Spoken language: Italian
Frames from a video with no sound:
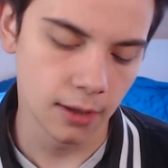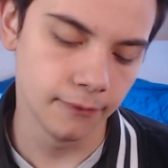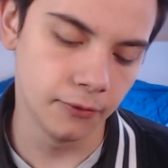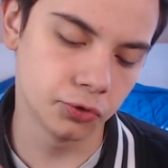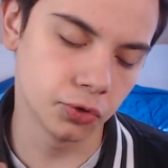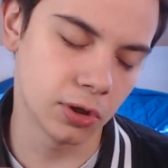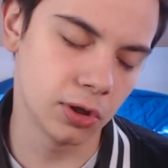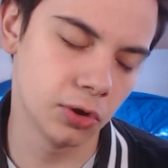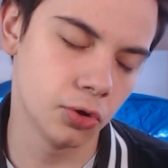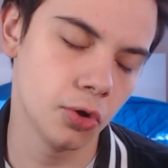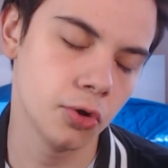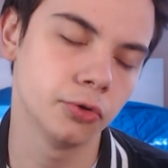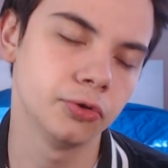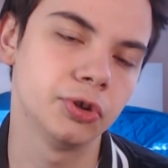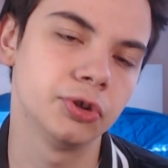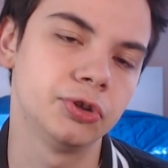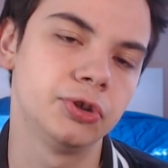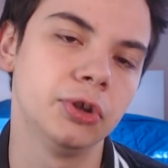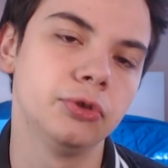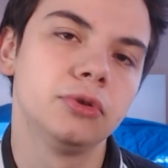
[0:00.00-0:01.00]
visto che noi ho
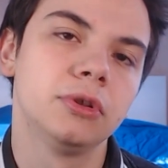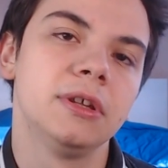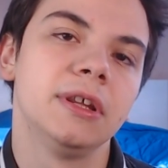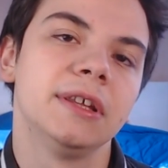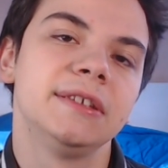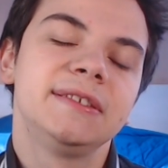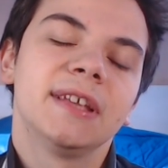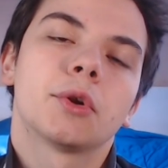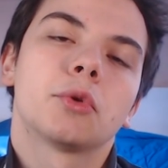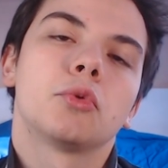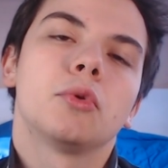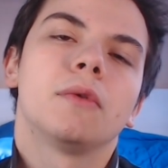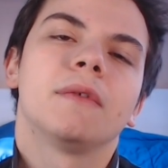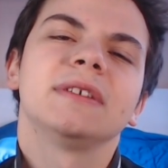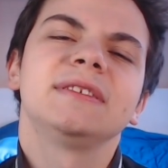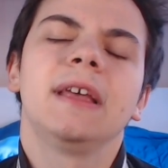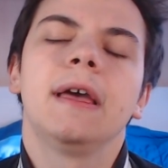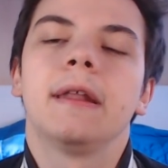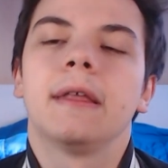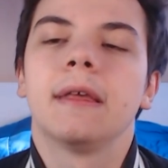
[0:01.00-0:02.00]
deciso di iniziare una nuova
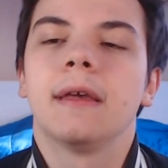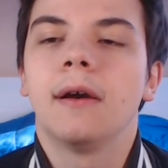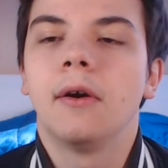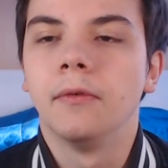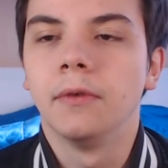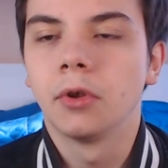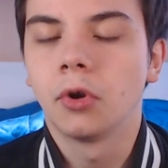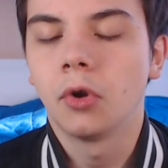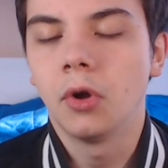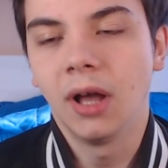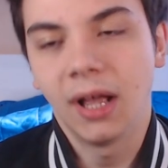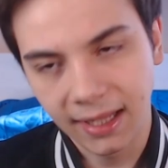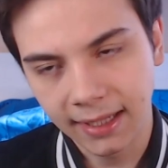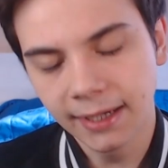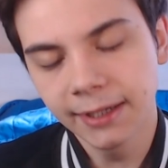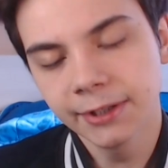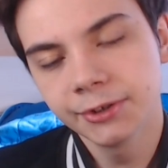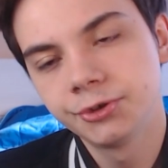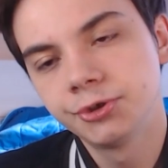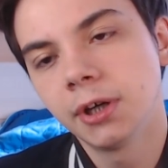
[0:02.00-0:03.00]
serie, ovvero a
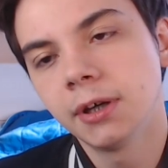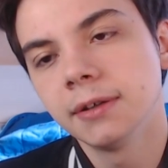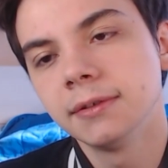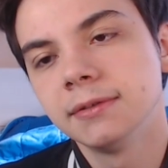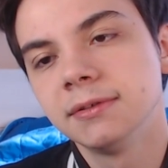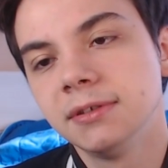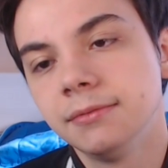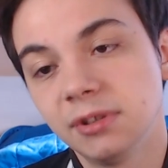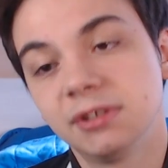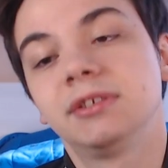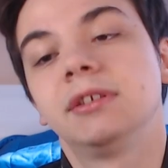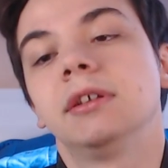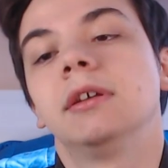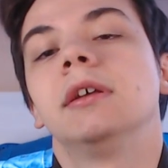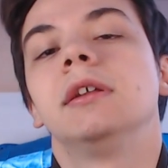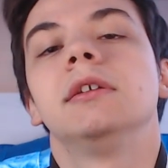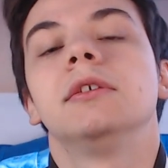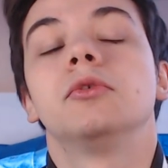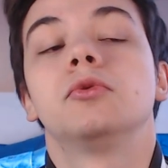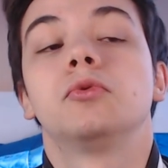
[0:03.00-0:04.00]
caccia di
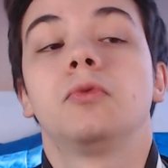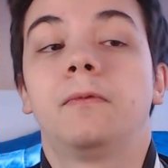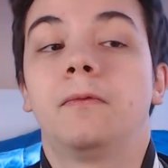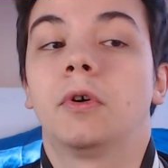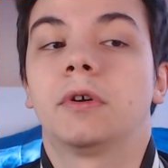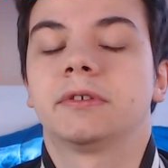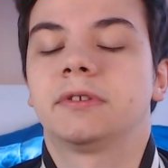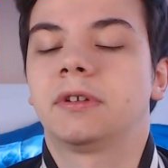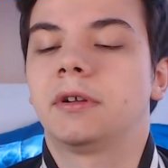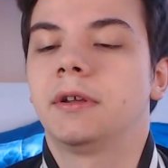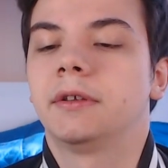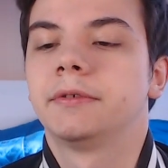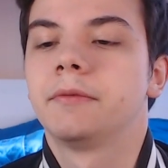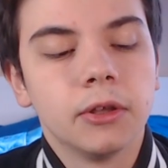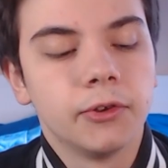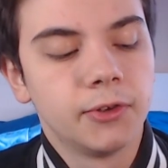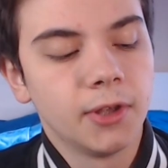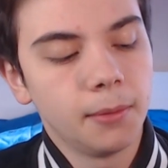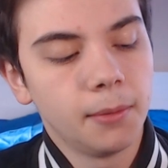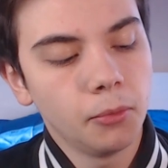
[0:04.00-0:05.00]
misteri su Fortnite.
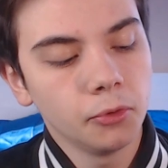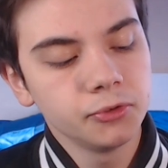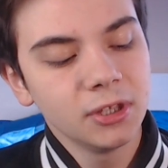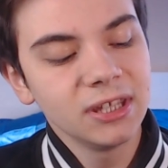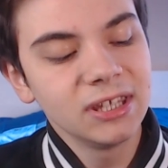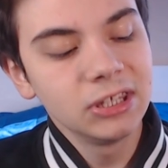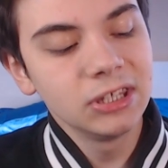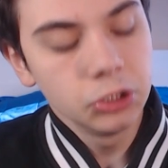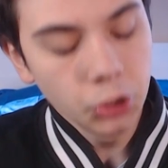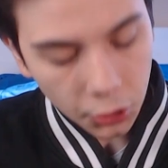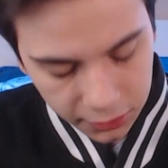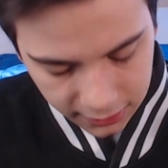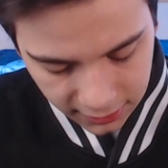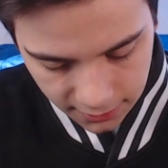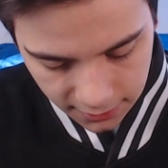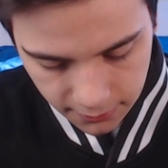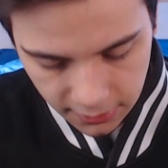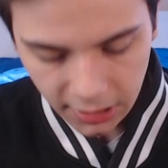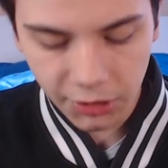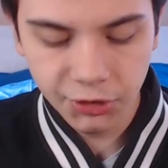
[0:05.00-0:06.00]
Siamo degli
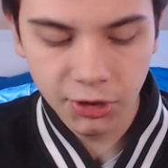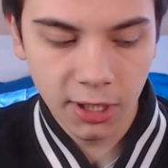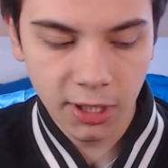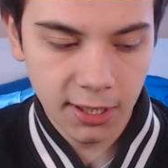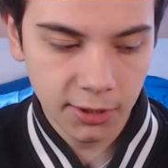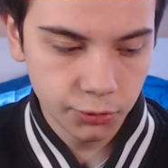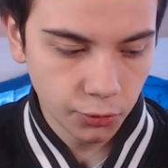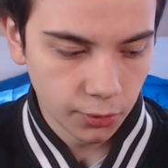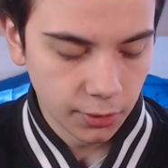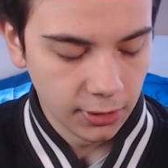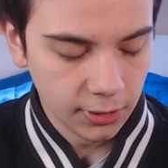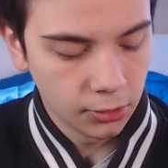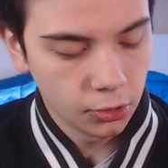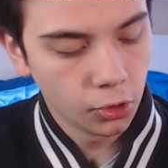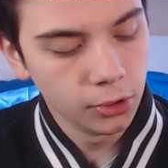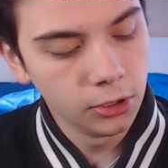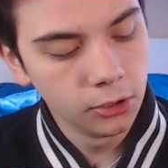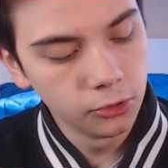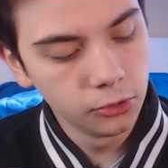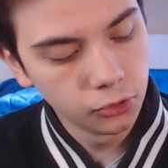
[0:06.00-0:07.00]
ottimi ricercatori con
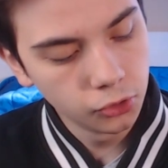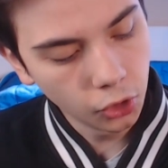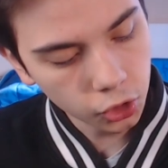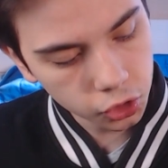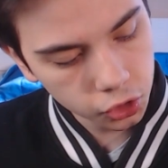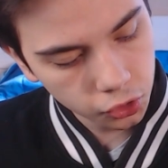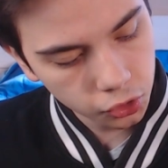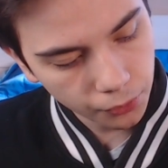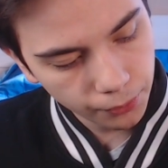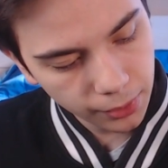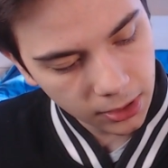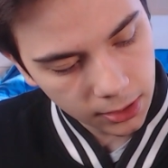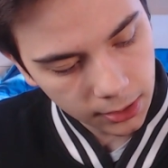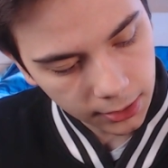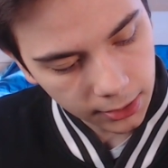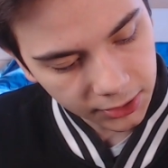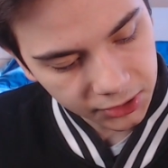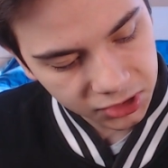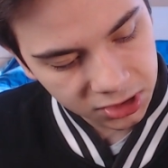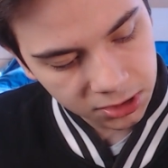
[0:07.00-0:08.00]
il nostro
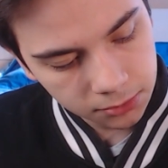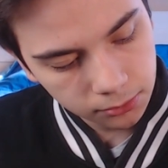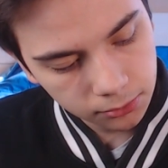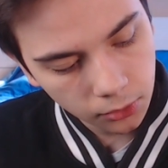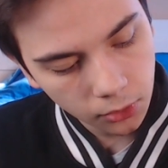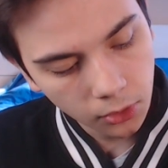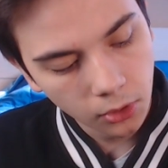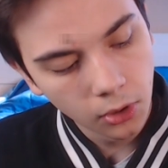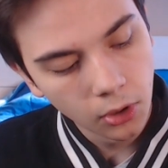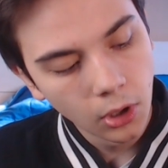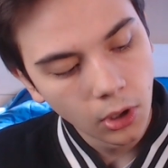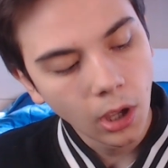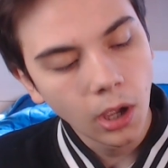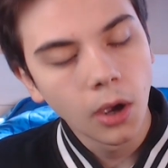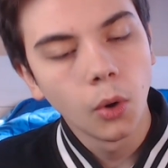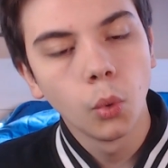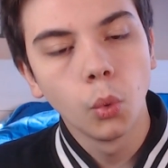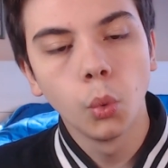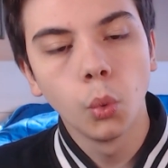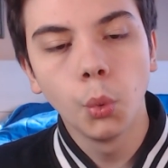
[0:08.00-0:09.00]
bellissimo
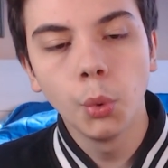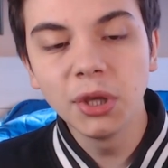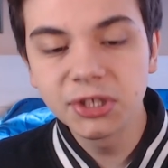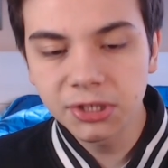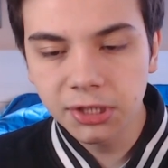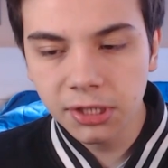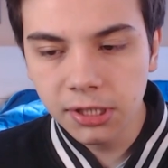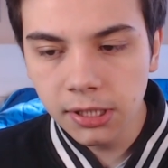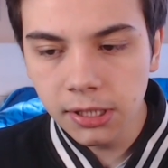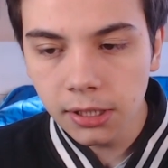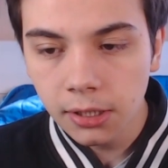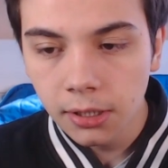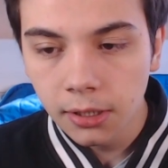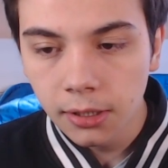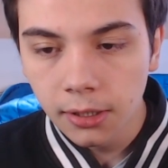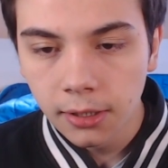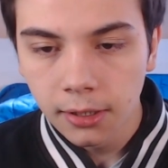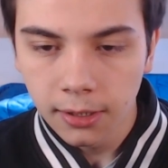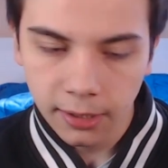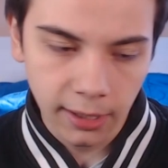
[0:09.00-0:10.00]
whisky, che
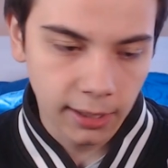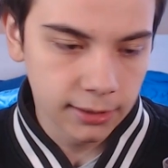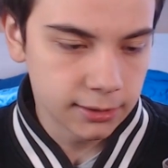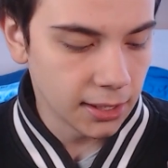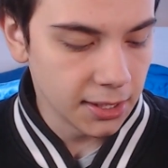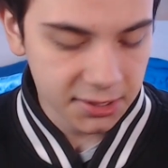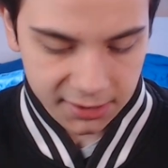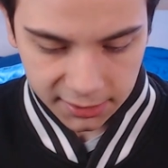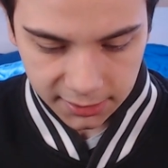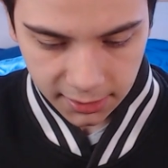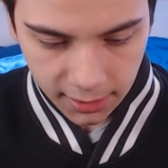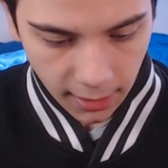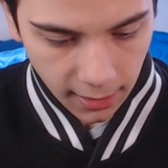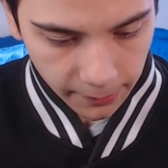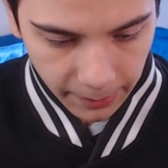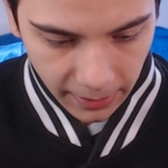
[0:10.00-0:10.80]
in realtà è stati alla